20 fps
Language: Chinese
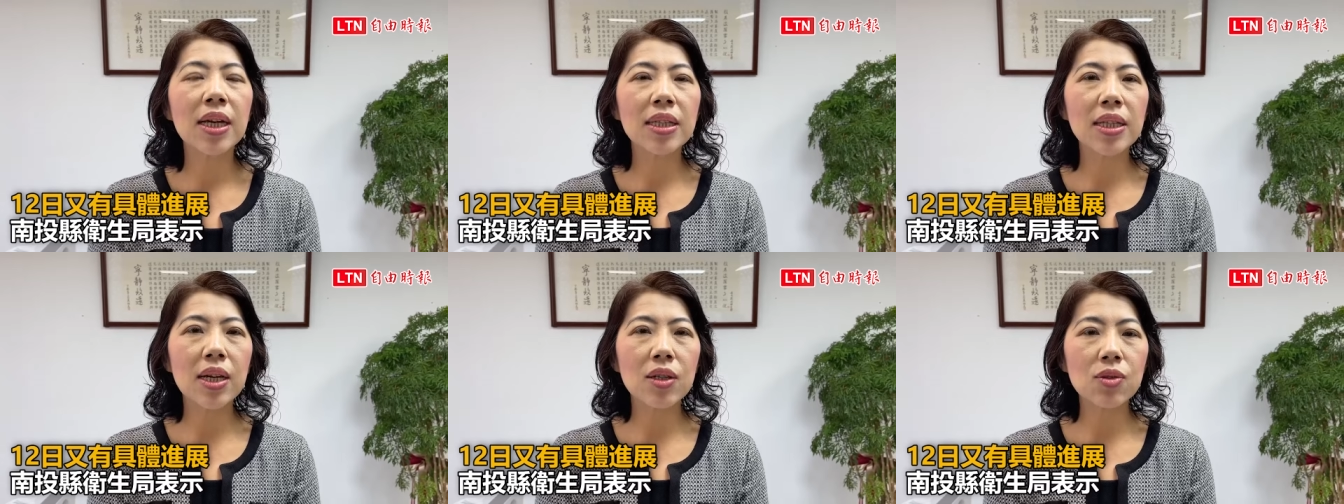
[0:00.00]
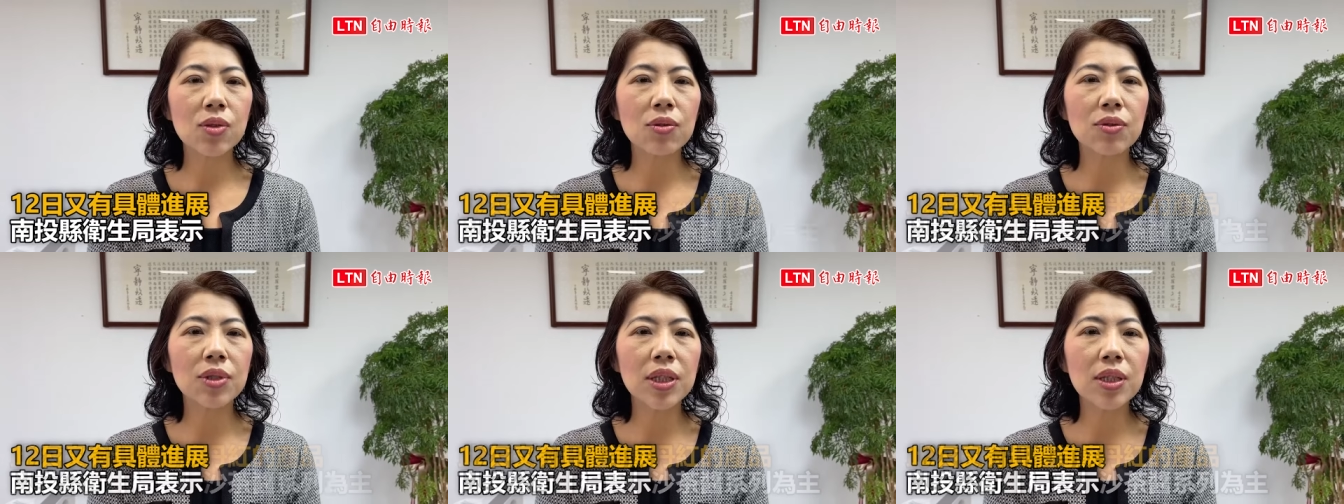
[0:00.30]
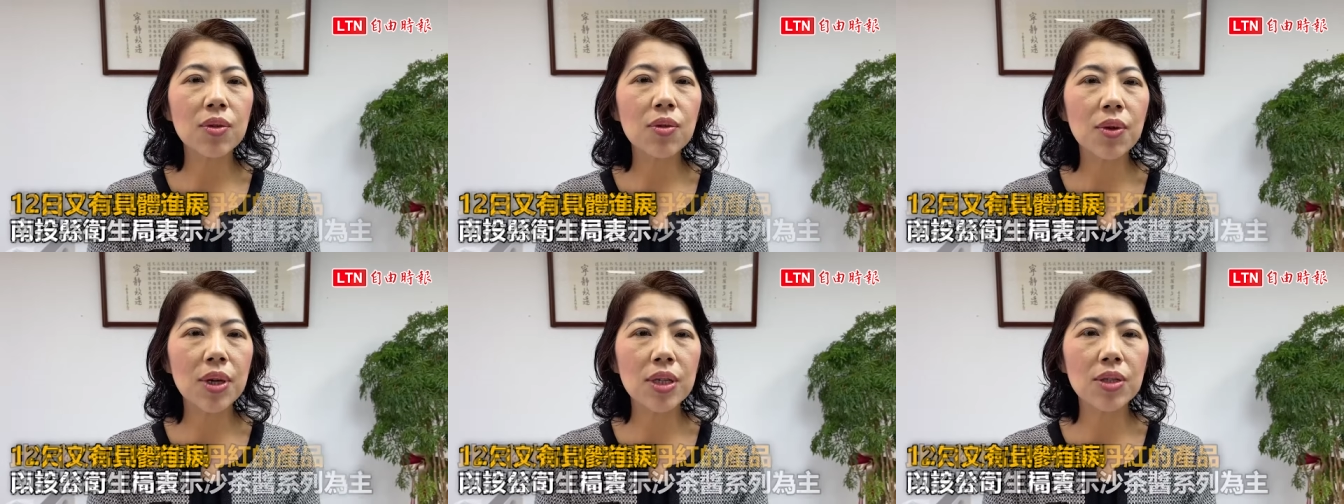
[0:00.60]
那总
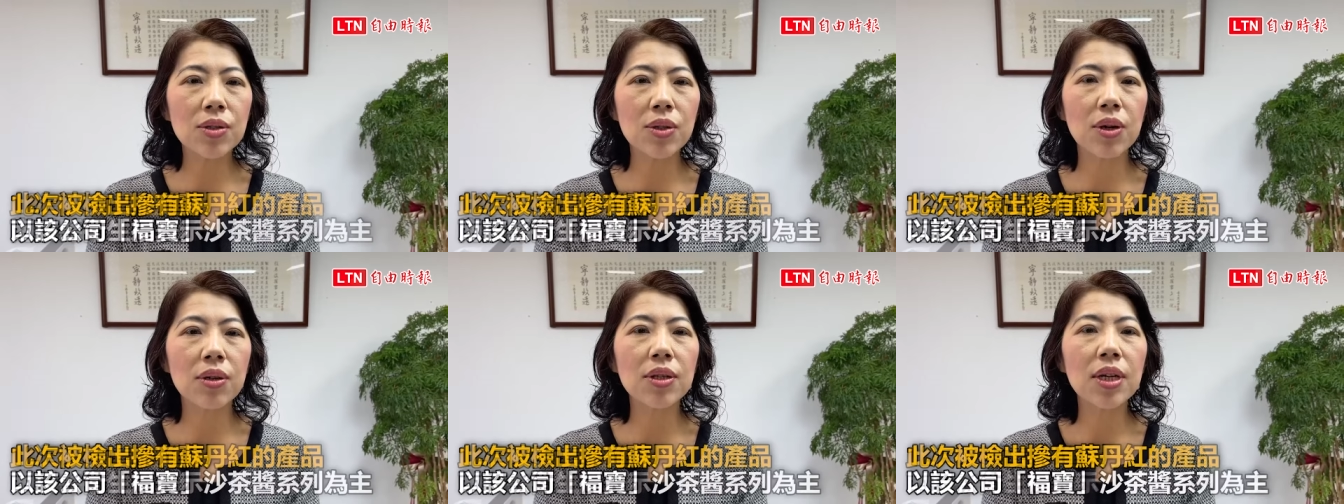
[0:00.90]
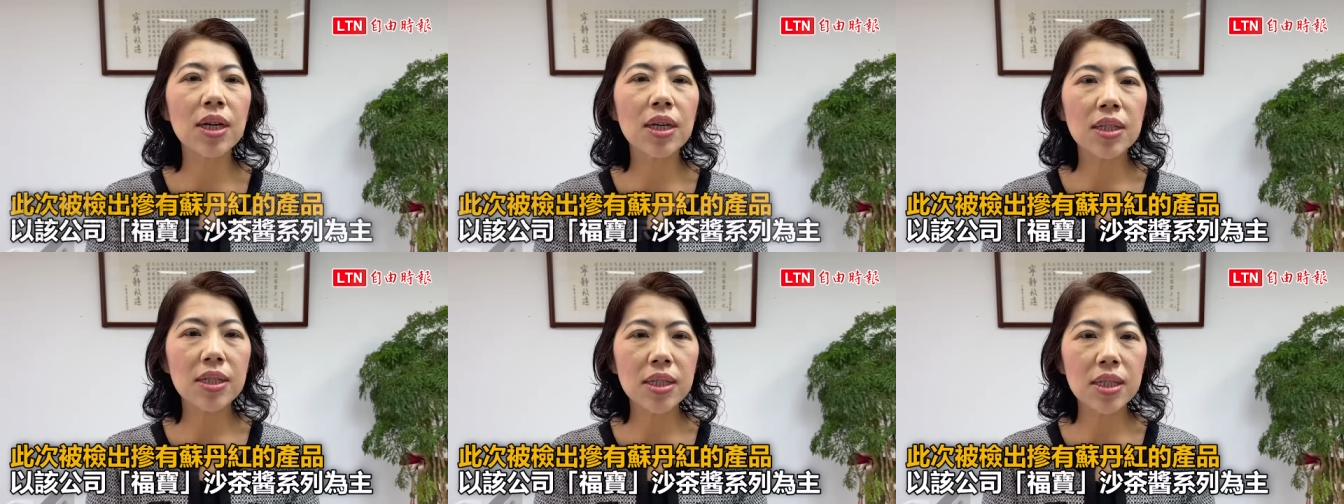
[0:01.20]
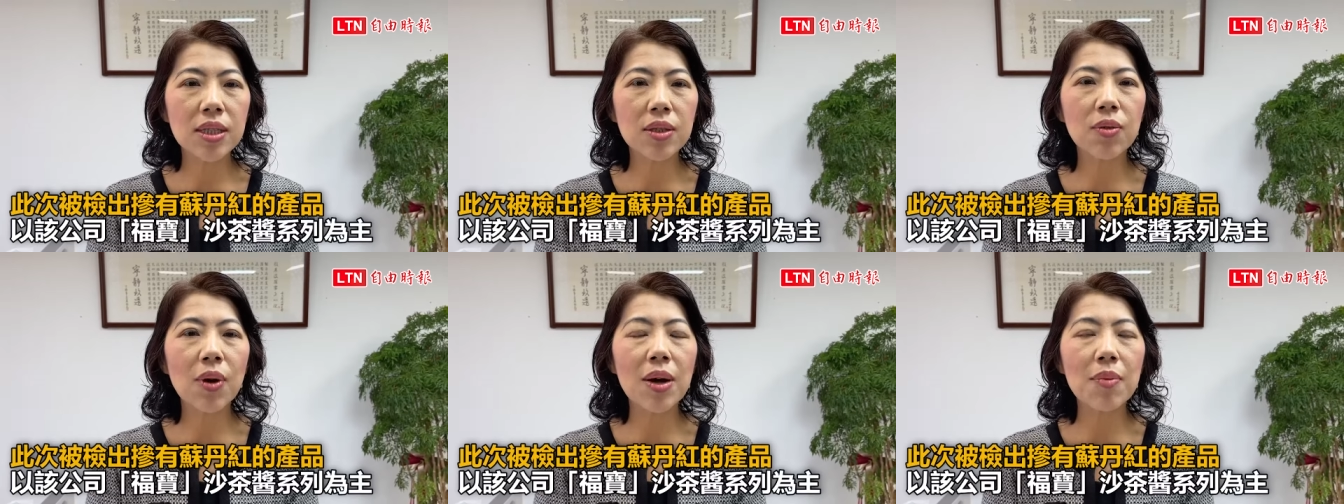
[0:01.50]
计回收
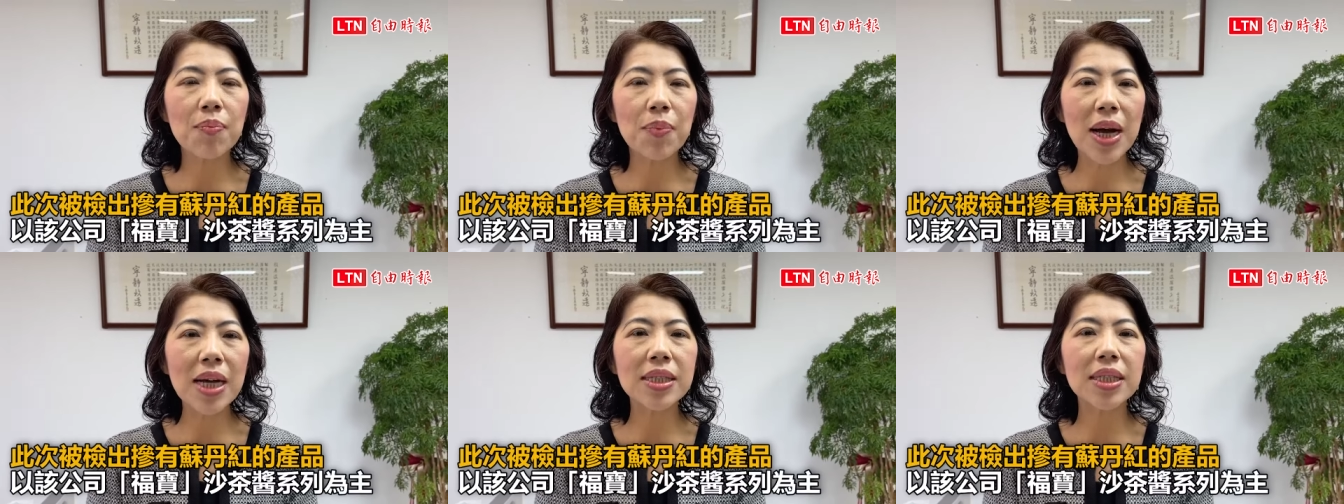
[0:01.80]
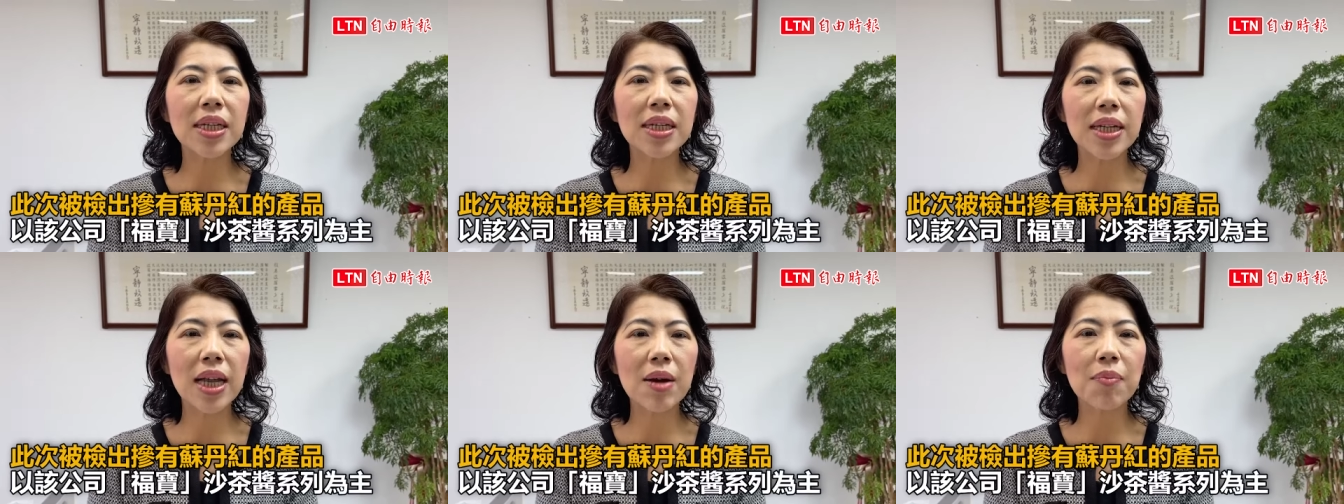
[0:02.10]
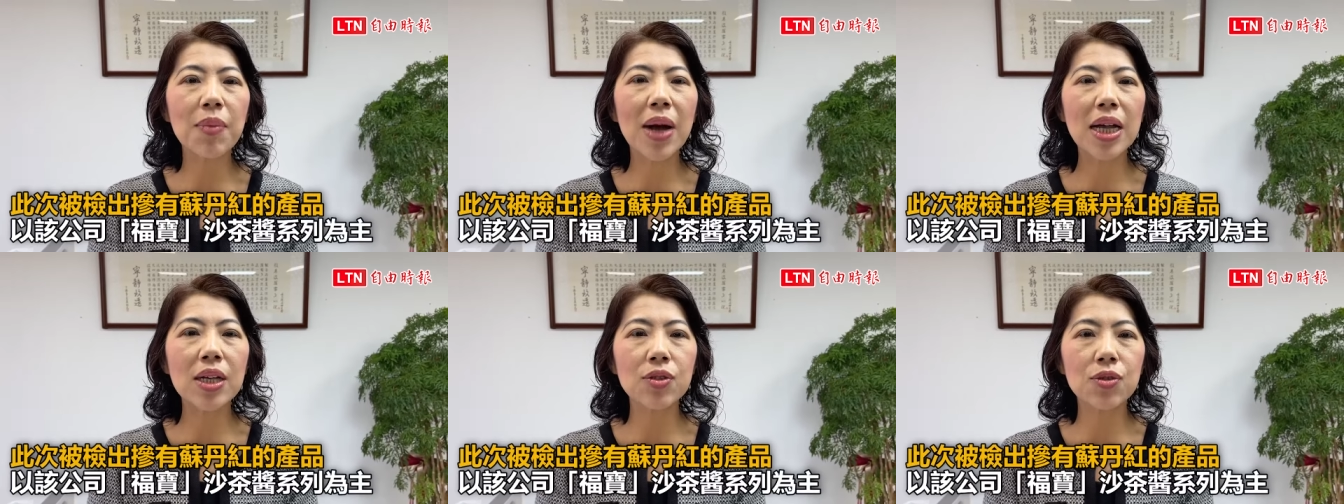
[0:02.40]
四万八千
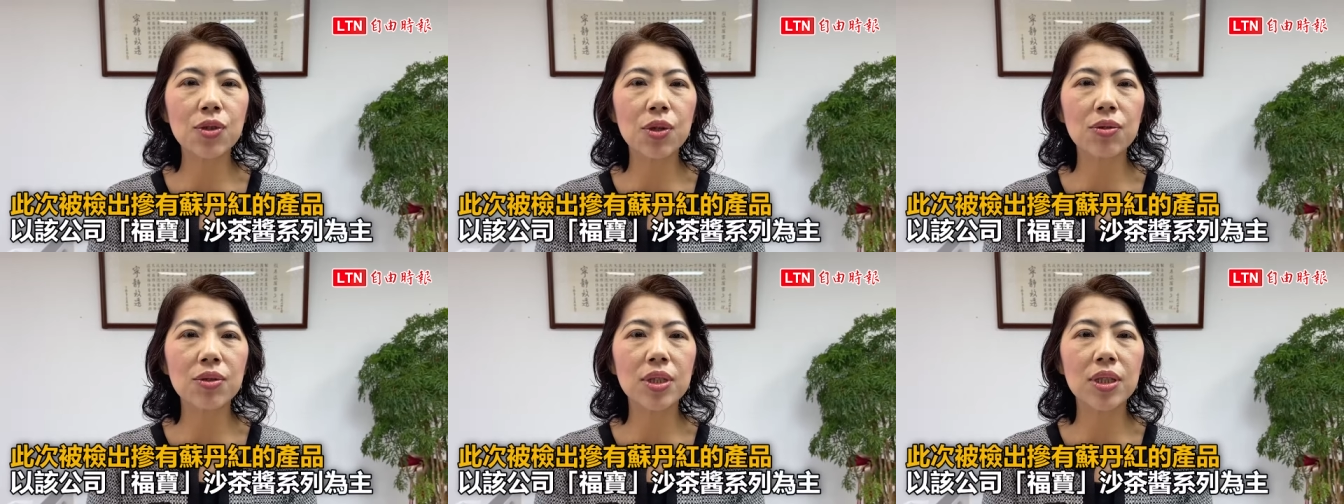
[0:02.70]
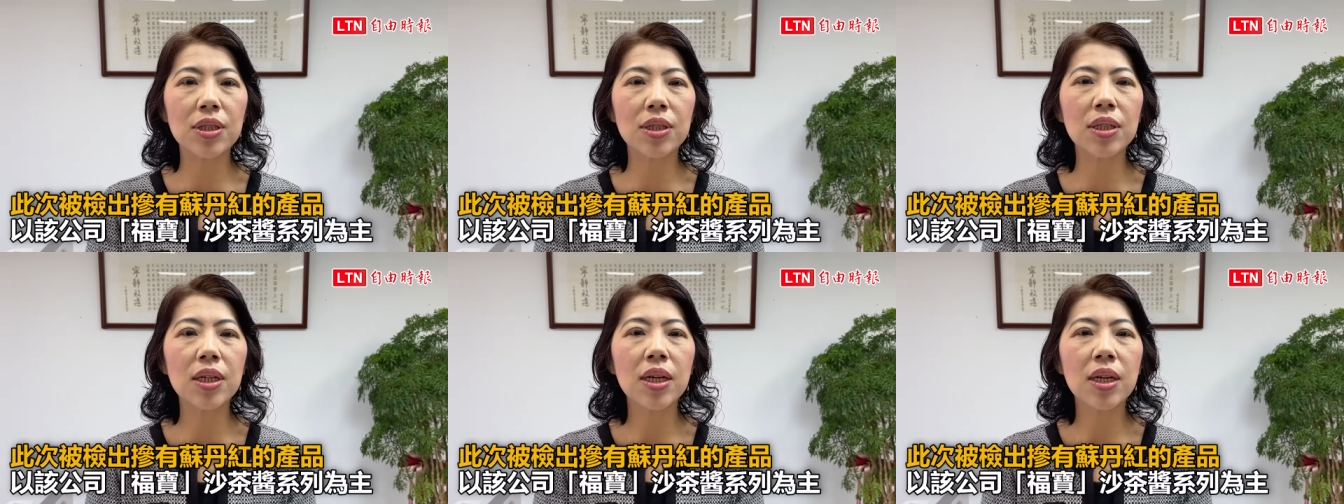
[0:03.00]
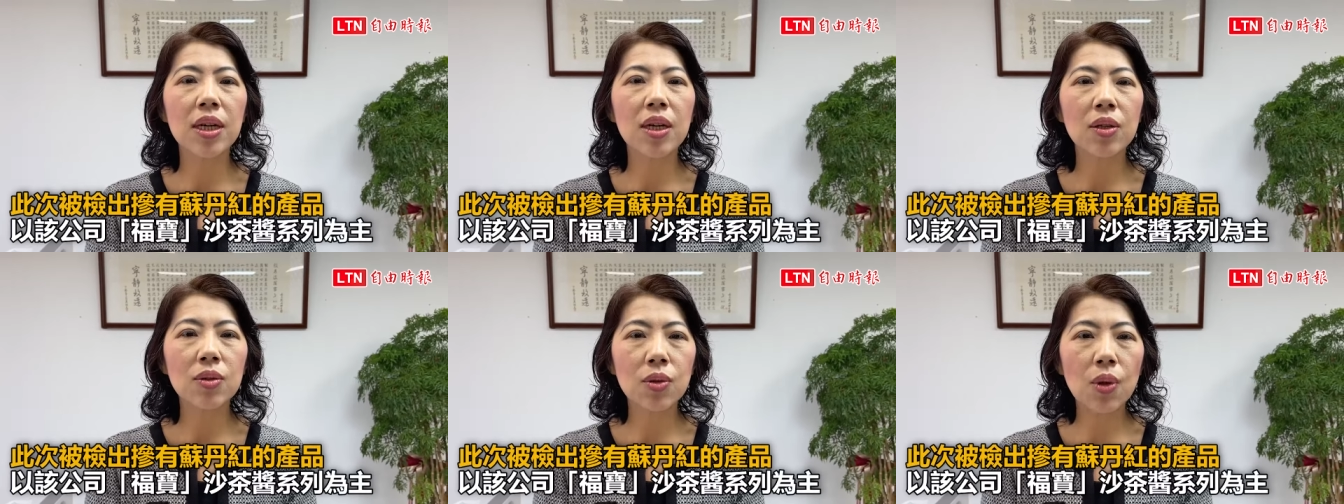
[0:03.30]
两百九十
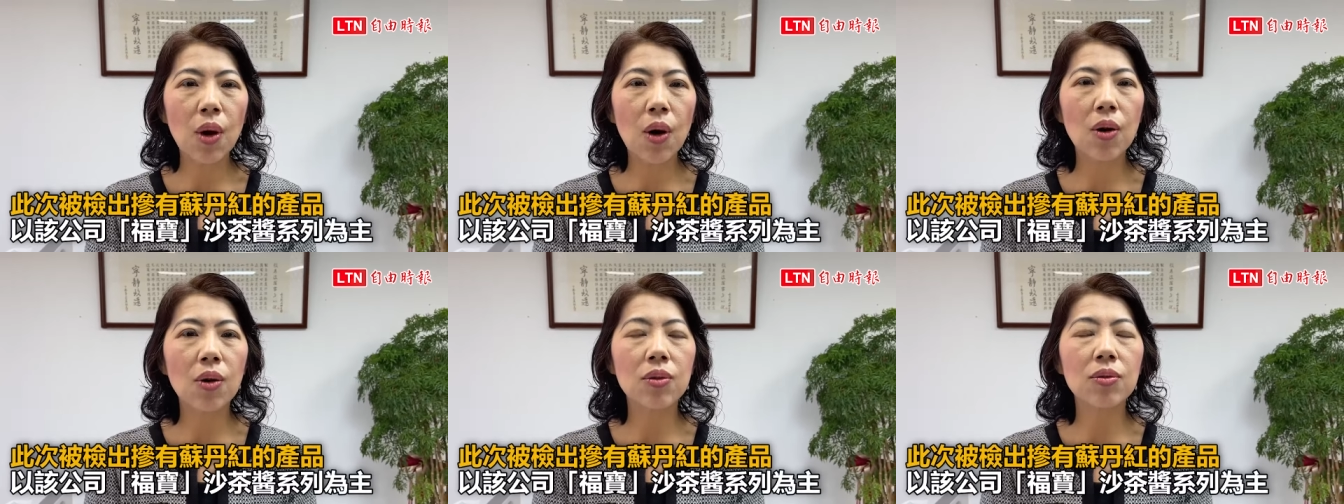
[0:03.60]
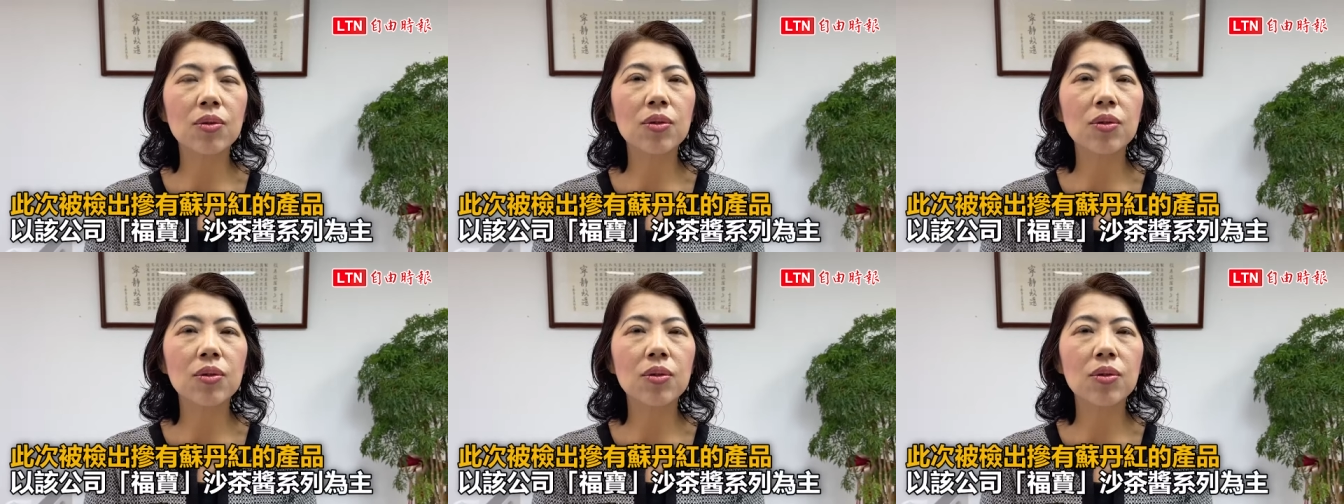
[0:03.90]
桶。